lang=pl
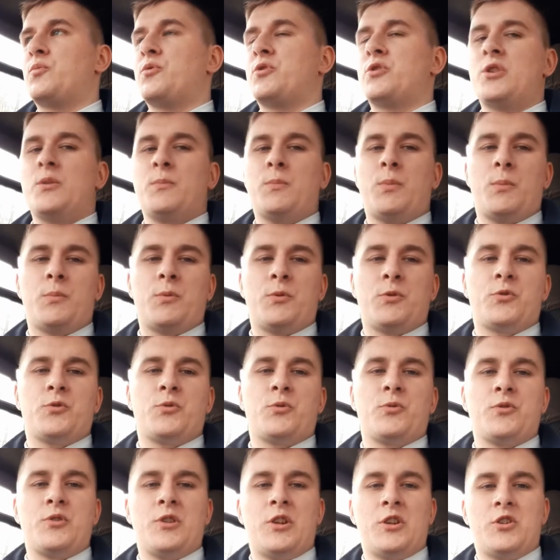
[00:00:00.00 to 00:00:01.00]
że po
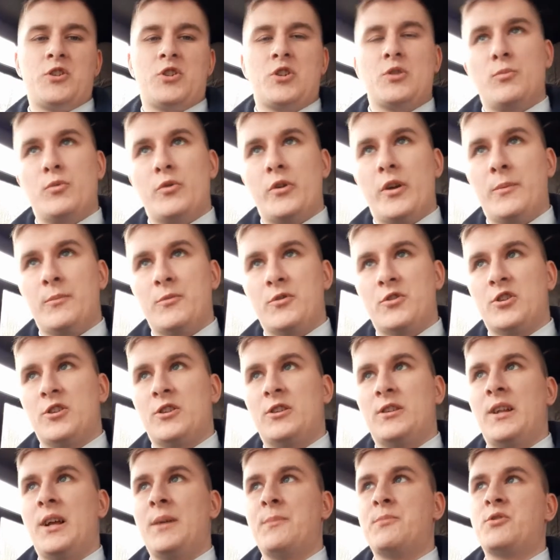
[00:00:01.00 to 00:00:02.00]
prostu zatrzymujemy
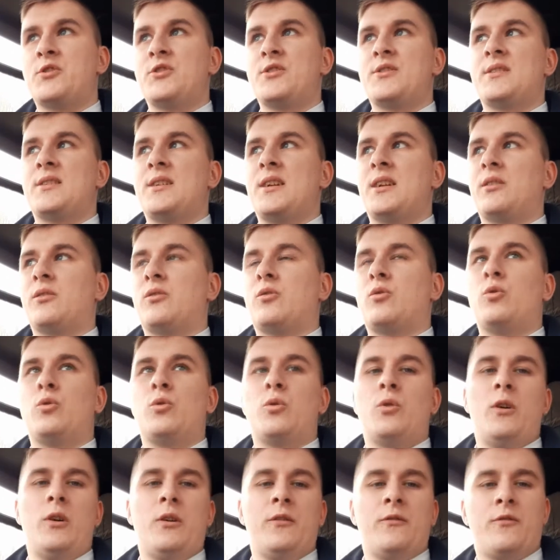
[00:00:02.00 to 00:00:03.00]
się na
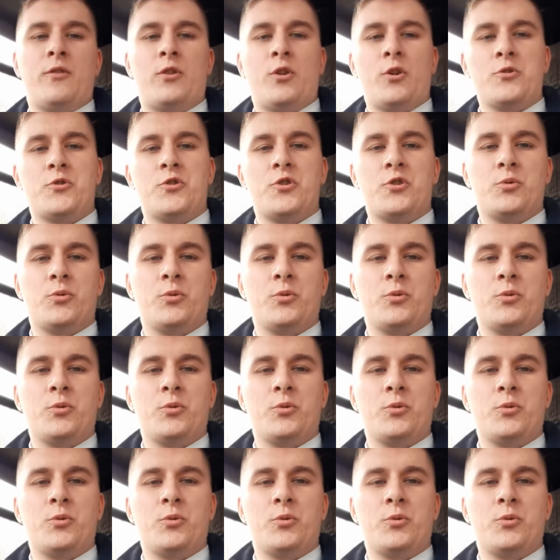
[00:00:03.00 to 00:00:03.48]
przystanku, wchodzi